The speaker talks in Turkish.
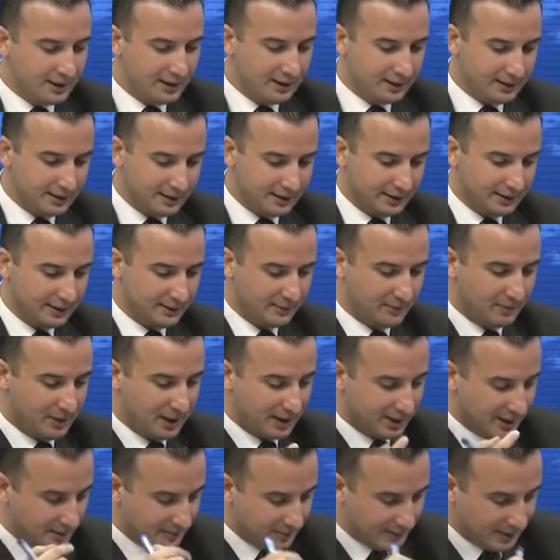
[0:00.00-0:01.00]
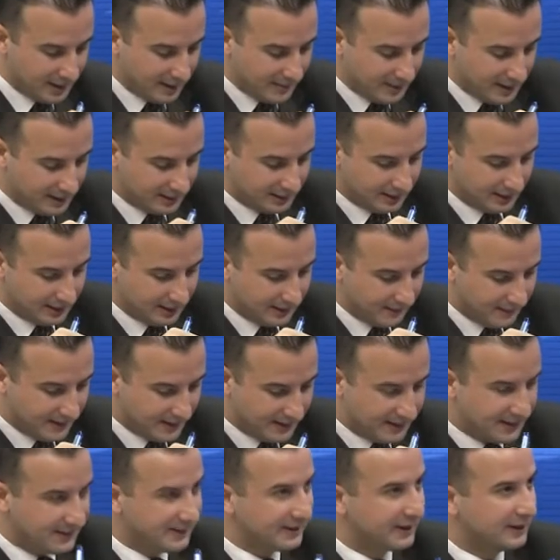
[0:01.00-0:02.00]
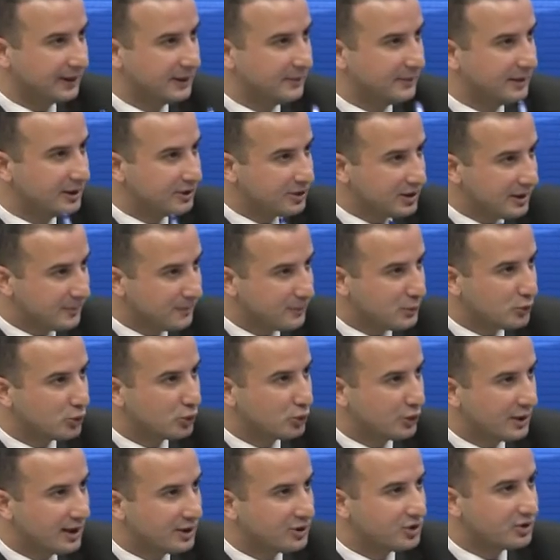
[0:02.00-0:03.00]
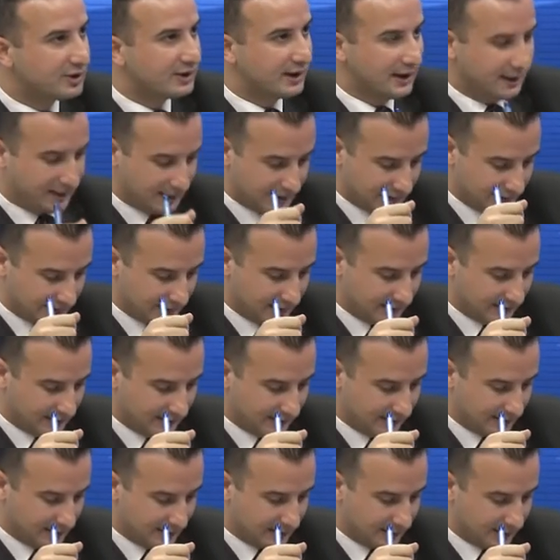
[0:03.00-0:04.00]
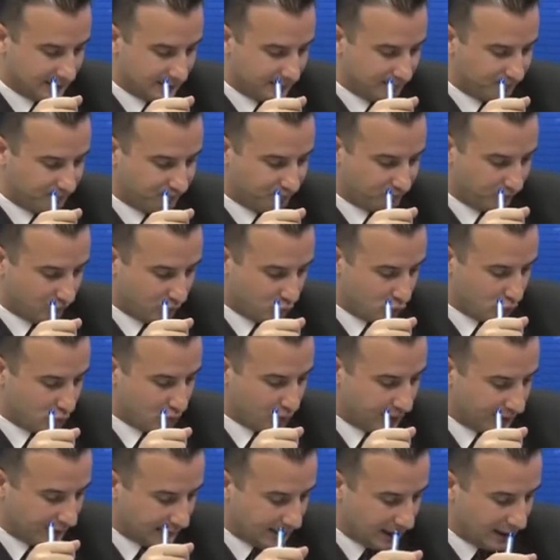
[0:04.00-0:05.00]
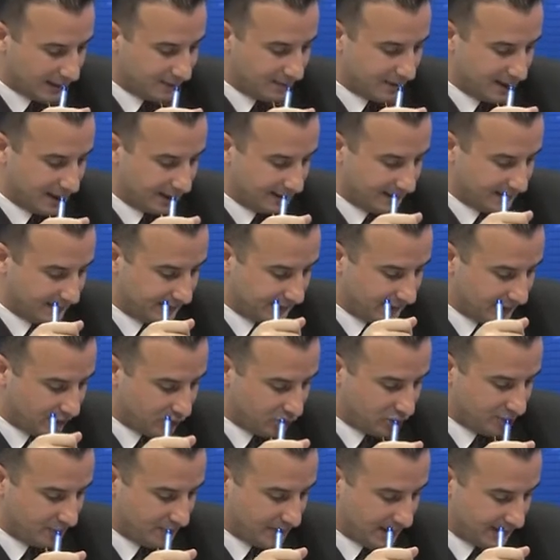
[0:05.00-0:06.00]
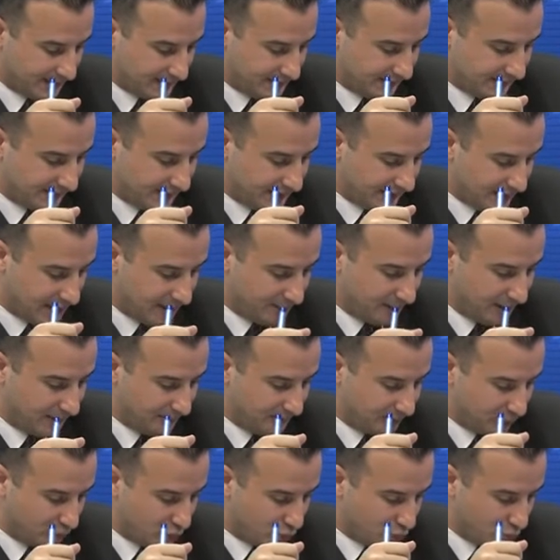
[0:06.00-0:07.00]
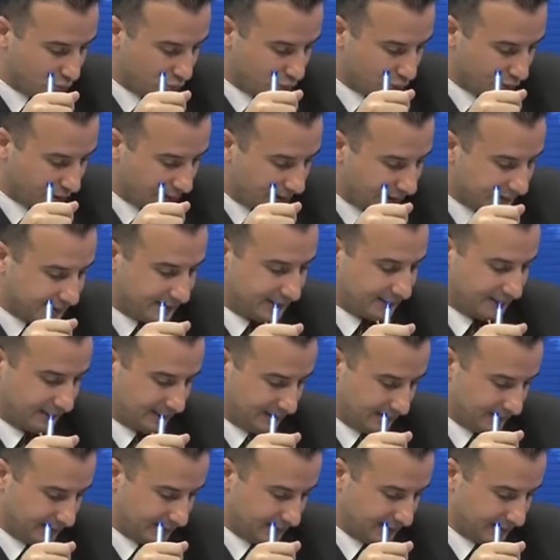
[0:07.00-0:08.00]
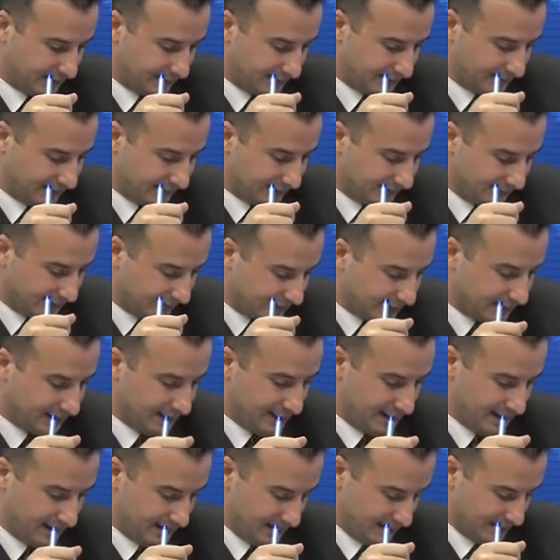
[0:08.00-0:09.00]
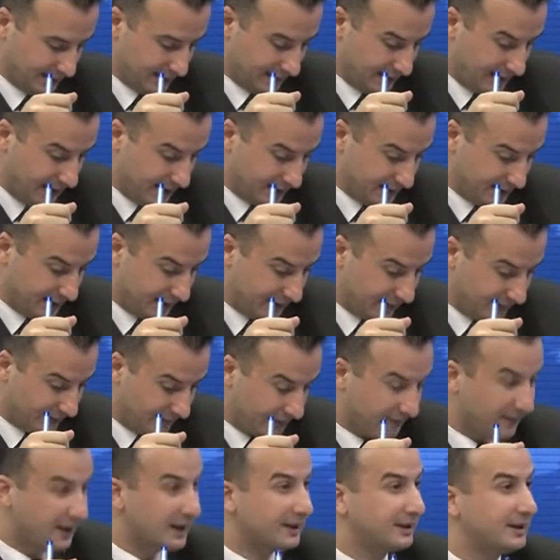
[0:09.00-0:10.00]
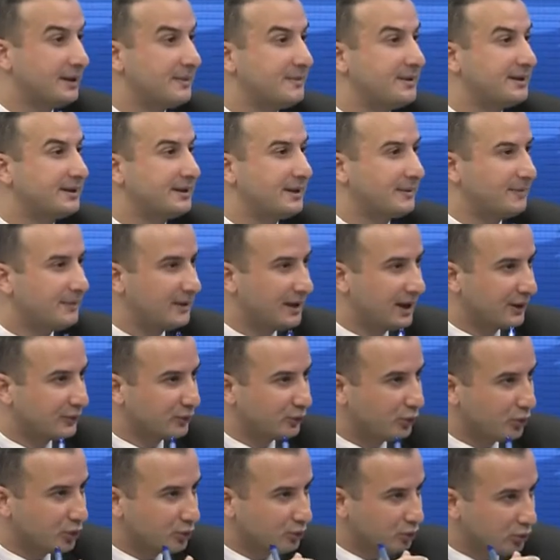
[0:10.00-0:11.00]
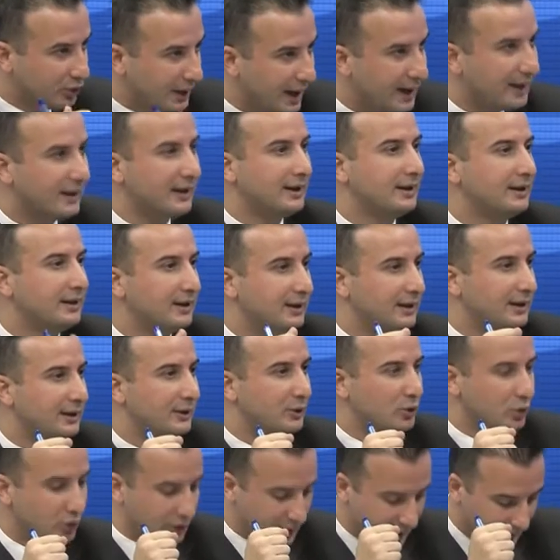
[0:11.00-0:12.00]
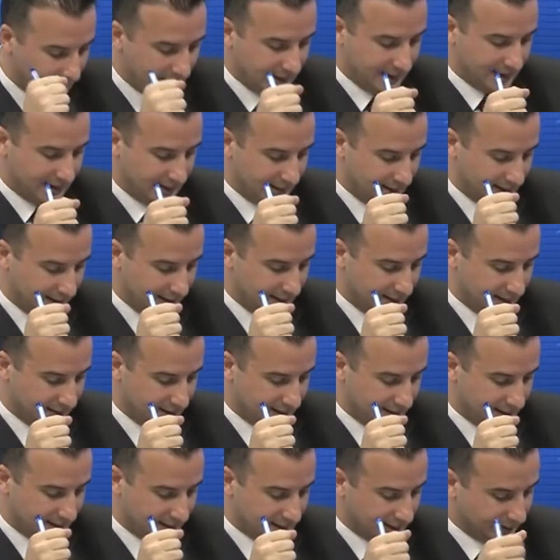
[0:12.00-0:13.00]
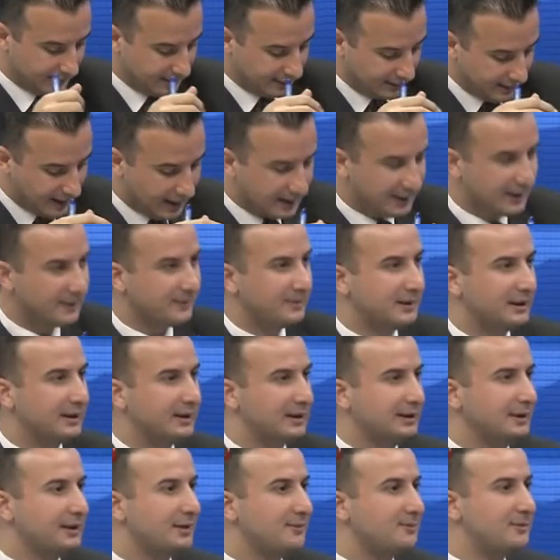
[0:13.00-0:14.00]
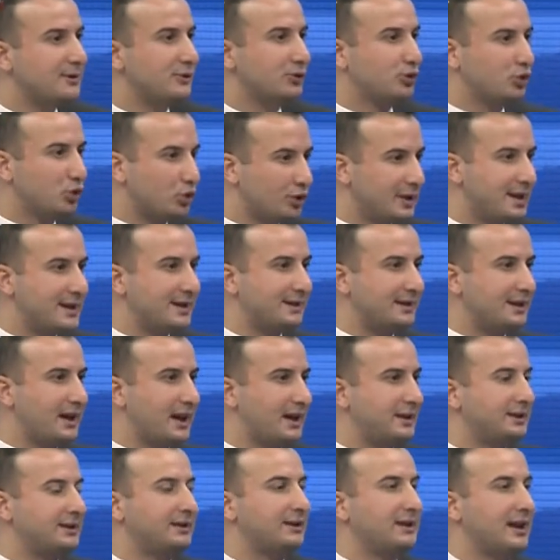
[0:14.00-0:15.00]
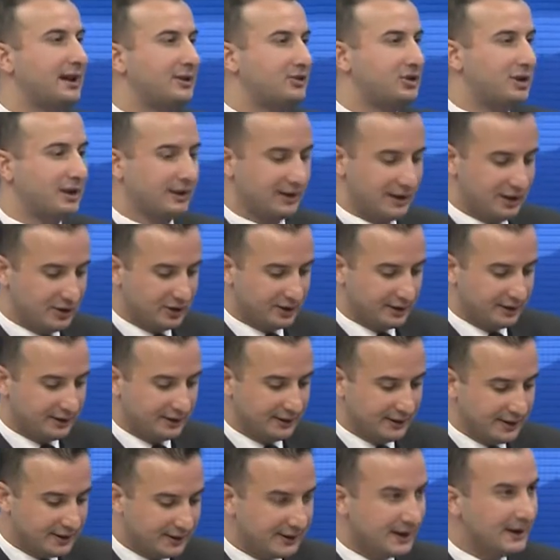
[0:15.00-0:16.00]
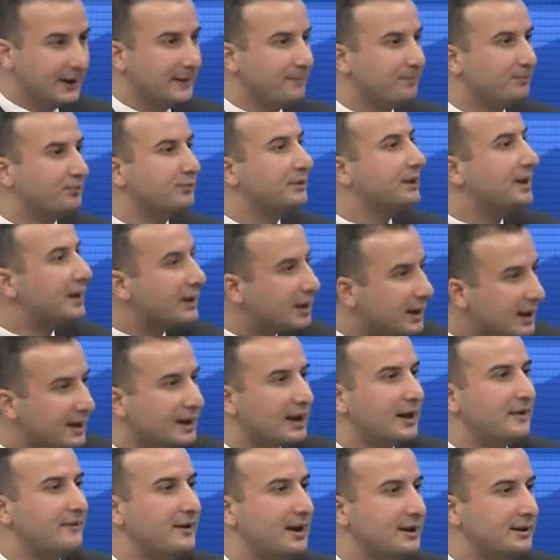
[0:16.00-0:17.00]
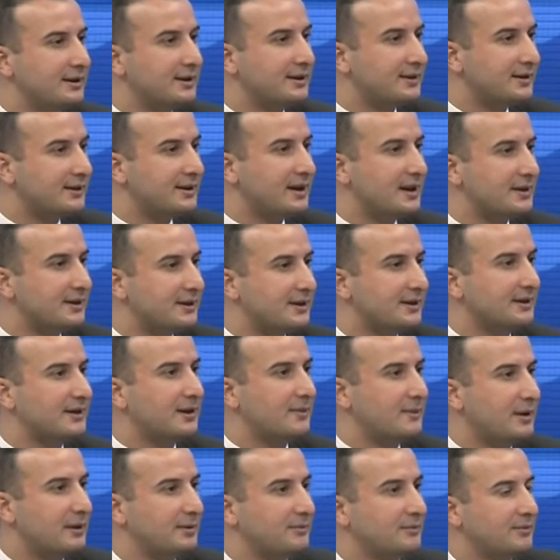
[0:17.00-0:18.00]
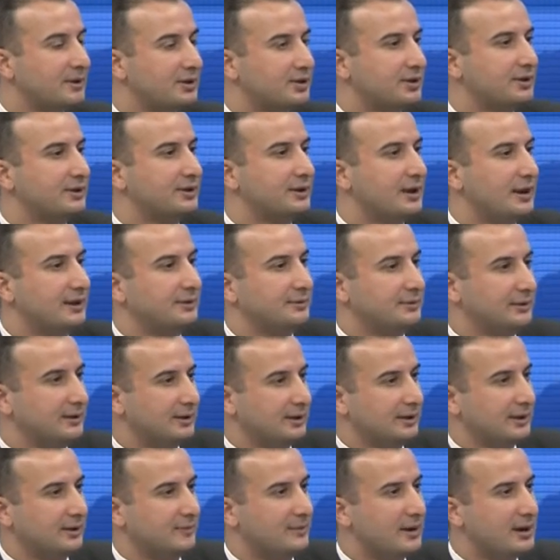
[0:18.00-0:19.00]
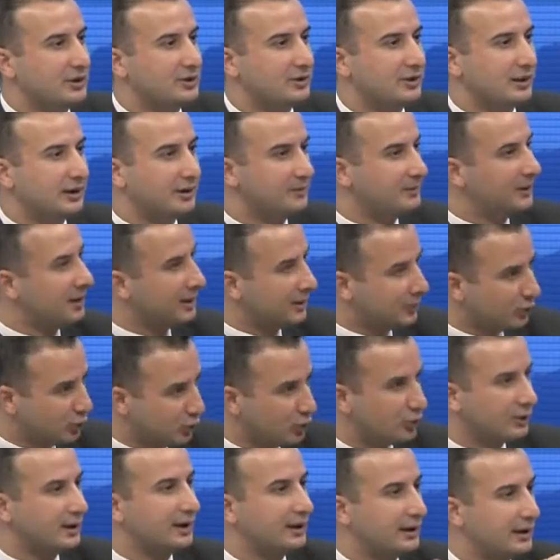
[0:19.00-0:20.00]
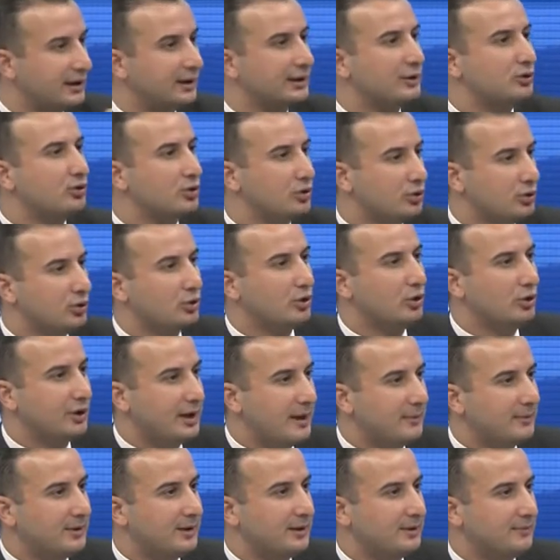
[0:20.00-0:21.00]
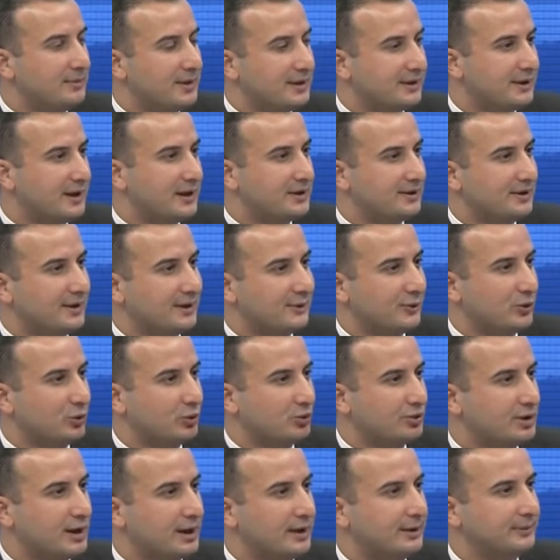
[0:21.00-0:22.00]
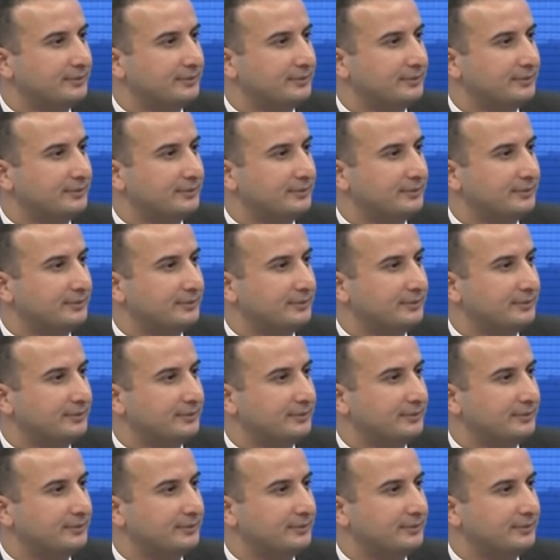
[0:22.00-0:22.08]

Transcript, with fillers: Ee, bayramın hemen arifesi sayılabilecek bir süreçte e, Cumhuriyet Halk Partisi, İşçi Partisi, EMEP, Cumhuriyet e, Kadınları e, Derneği ve Vardiya Bizde platformuna e, üye e, kadınlarla birlikte bir Suriye ziyareti gerçekleştirdiniz. Niye karar verdiniz? İsterseniz hemen başından başlayalım. Suriye ile ilgili çünkü önemli mesajlarınız olacak.